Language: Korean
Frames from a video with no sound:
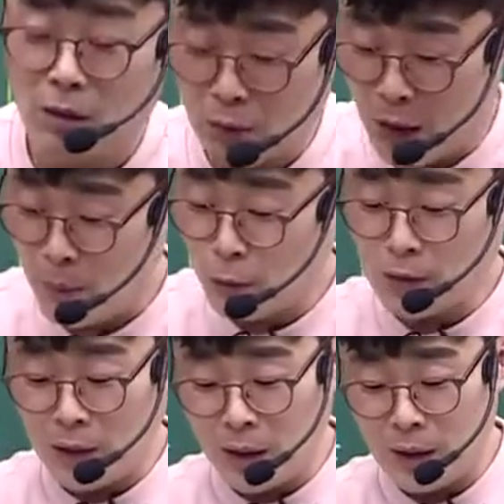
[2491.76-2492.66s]
네 번째
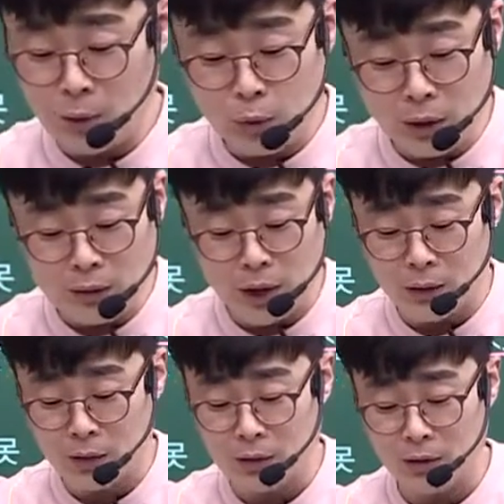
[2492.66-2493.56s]
달랑 똑같지
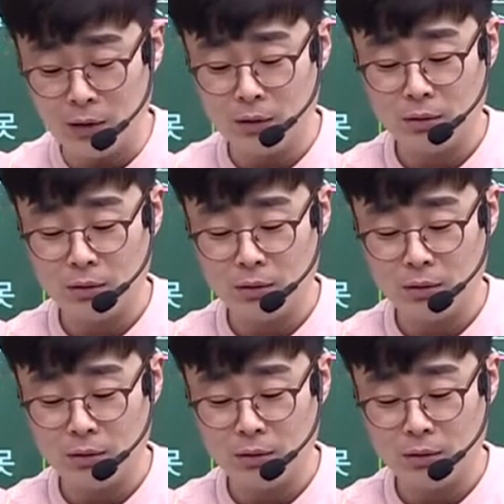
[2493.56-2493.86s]
않아 이거?